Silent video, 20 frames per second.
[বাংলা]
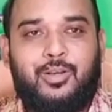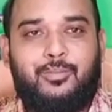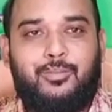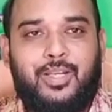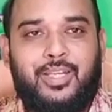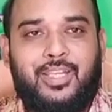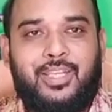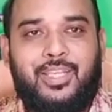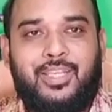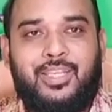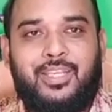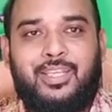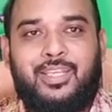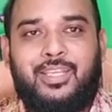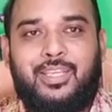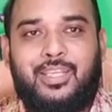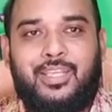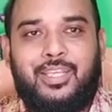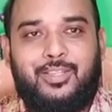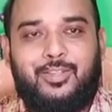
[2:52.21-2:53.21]
মানে
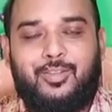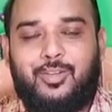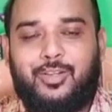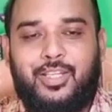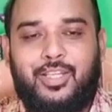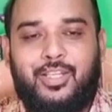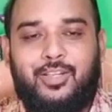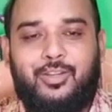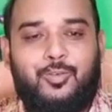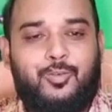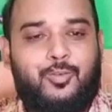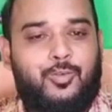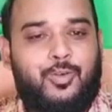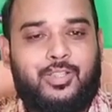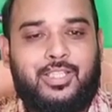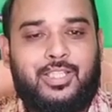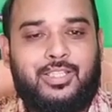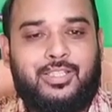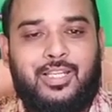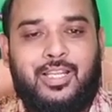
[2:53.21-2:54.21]
এই ধরনের
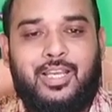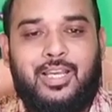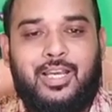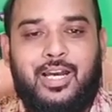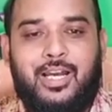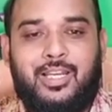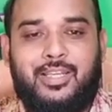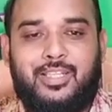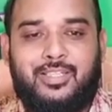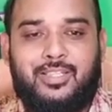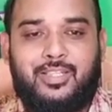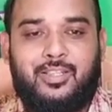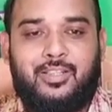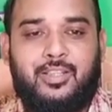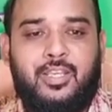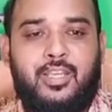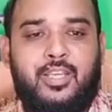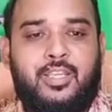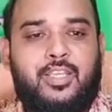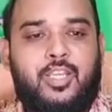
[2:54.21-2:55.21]
কথা তারা আনিয়ে
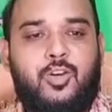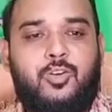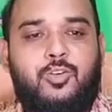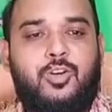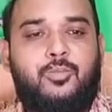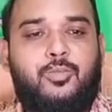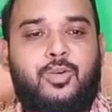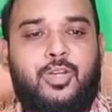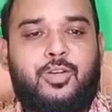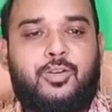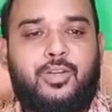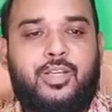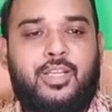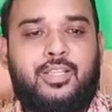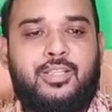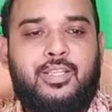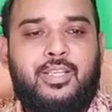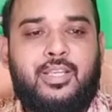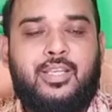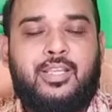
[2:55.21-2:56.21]
কেউ কেউ মনে করেন
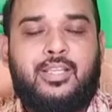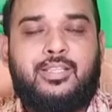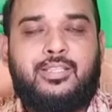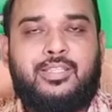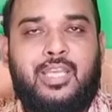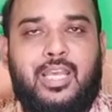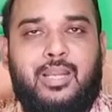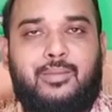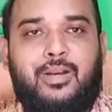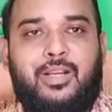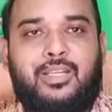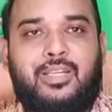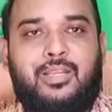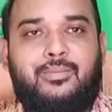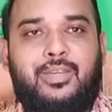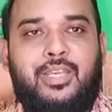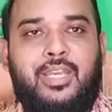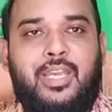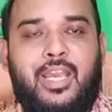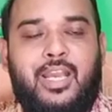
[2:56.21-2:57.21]
চারবাক
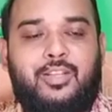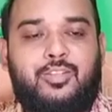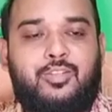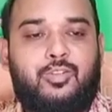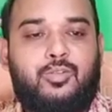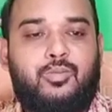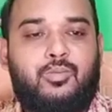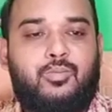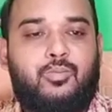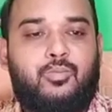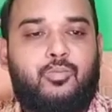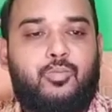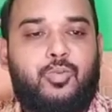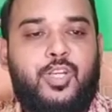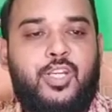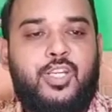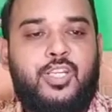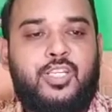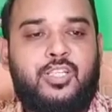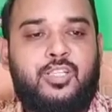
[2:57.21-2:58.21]
নামে একজন মুনি
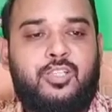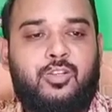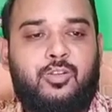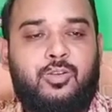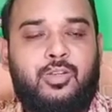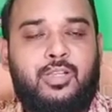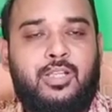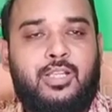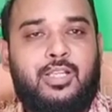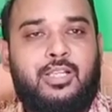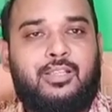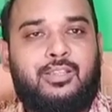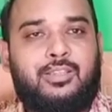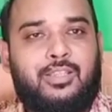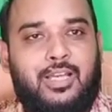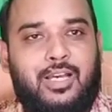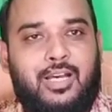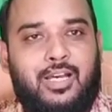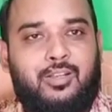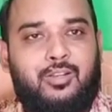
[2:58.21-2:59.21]
ঋষি ছিল
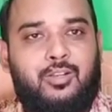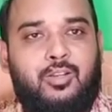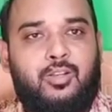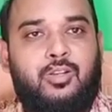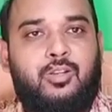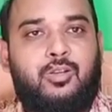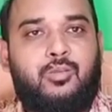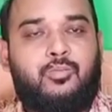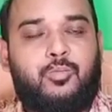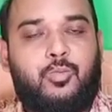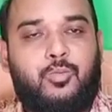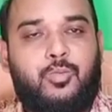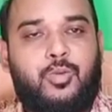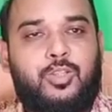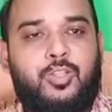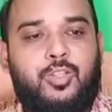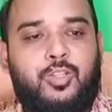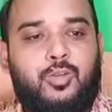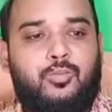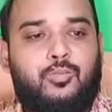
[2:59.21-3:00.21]
তার
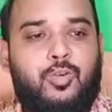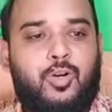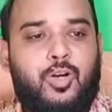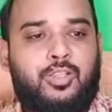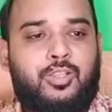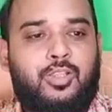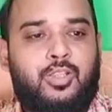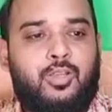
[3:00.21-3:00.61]
প্রবর্তিত মত